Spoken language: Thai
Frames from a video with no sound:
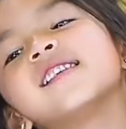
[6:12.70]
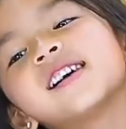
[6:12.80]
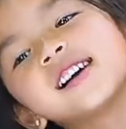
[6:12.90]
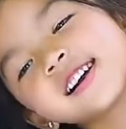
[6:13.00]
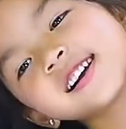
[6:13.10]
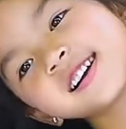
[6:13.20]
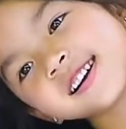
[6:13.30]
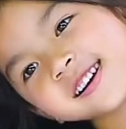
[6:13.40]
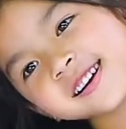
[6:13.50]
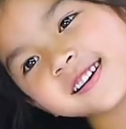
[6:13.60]
มีไหมคะ
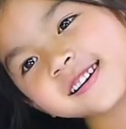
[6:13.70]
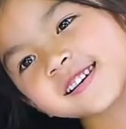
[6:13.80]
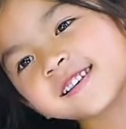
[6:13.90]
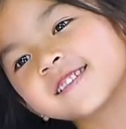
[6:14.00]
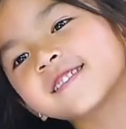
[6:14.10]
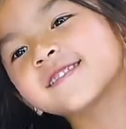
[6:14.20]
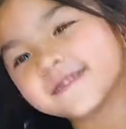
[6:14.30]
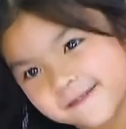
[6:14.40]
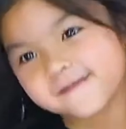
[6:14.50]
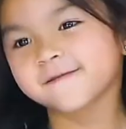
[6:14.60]
ลูก
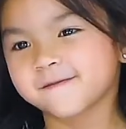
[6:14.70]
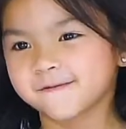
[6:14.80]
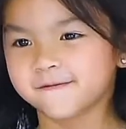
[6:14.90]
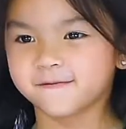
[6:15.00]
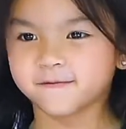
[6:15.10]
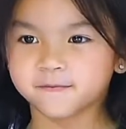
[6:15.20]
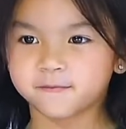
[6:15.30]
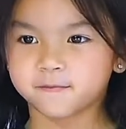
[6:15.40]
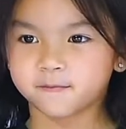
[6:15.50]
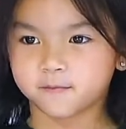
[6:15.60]
จริง ๆมาริความ
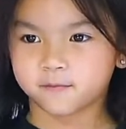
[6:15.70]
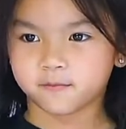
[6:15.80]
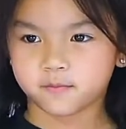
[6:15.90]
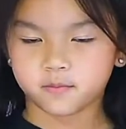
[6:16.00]
สุขจริงๆมาร